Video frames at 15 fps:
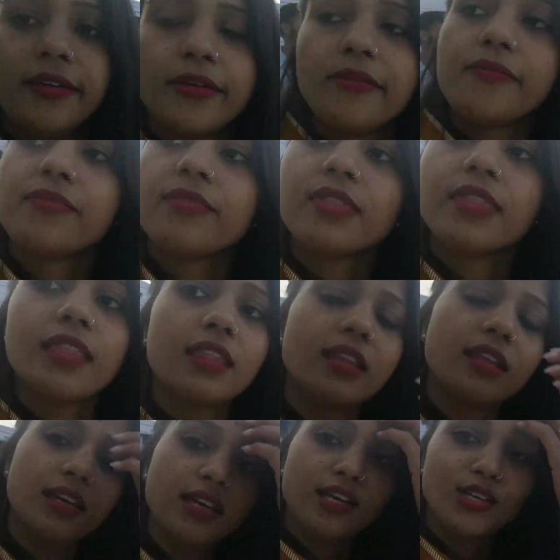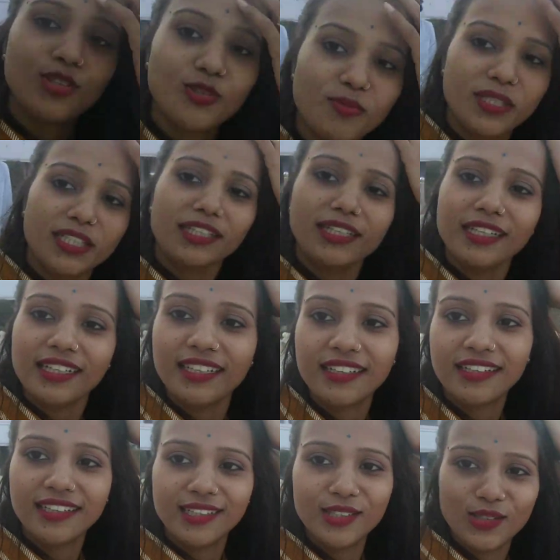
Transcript: देखो आ रहा है तो पता नहीं ये